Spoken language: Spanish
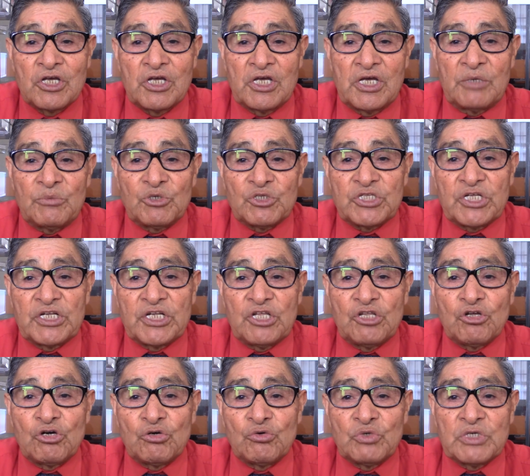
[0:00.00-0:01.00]
Hemos
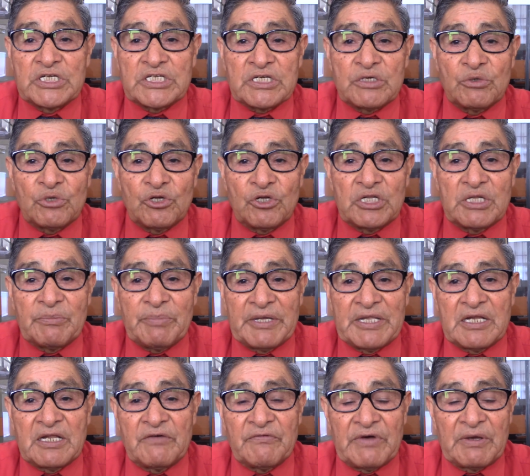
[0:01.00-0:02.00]
tenido una reunión de
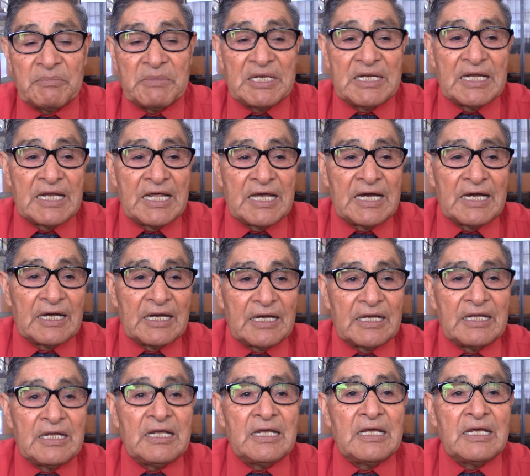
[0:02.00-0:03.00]
padres de familia
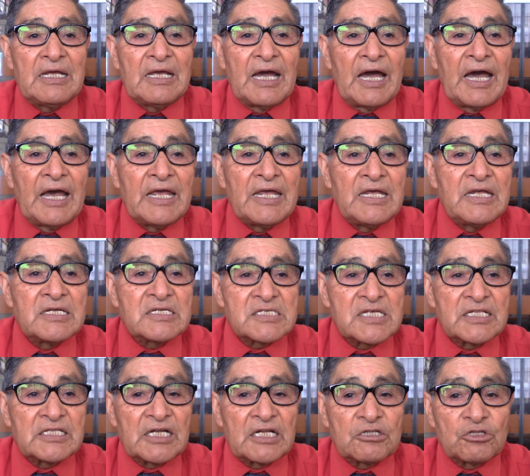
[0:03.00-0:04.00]
y ahí
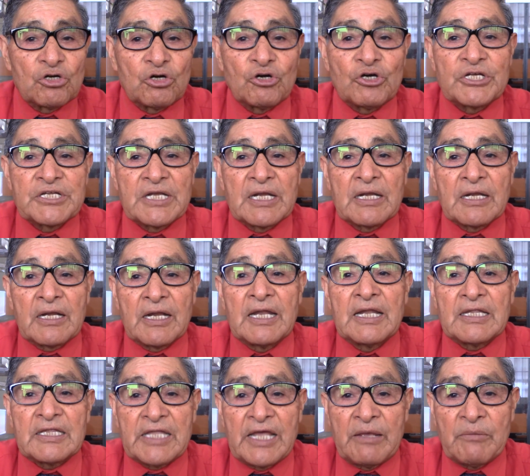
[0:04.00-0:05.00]
se trató el,
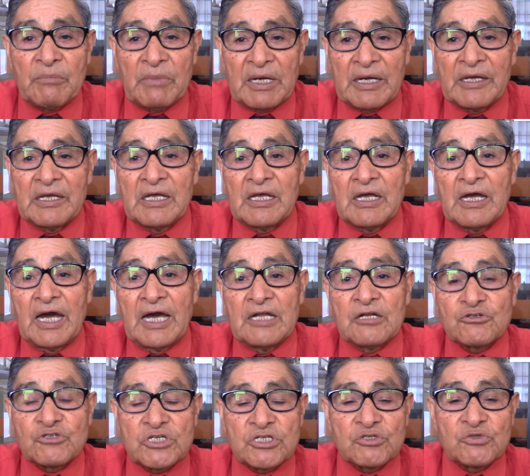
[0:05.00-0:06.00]
el tema. A
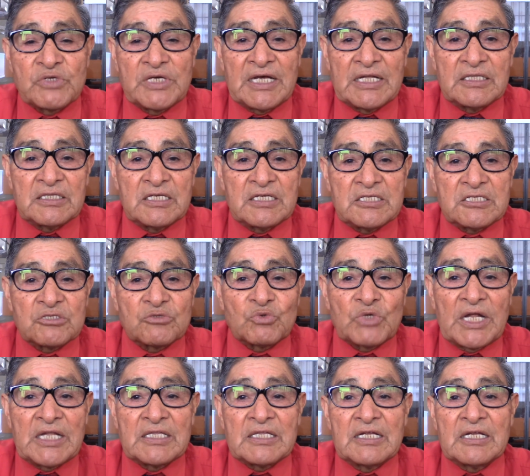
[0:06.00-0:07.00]
los estudiantes,
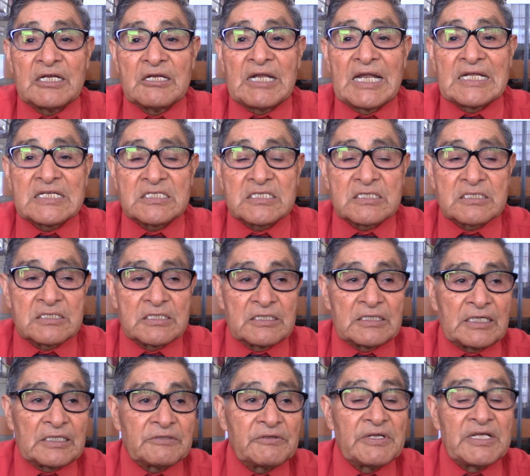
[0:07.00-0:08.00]
durante las
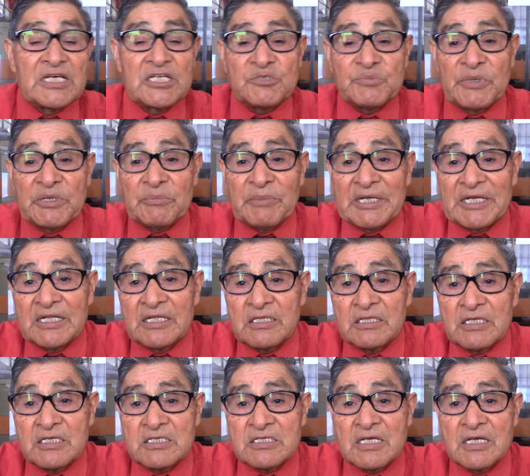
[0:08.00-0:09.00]
actividades
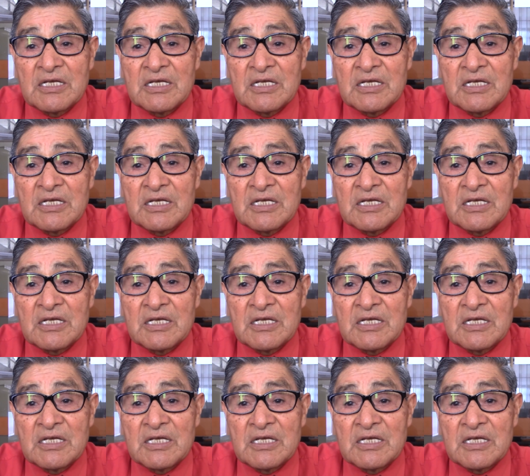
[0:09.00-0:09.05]
permanentes,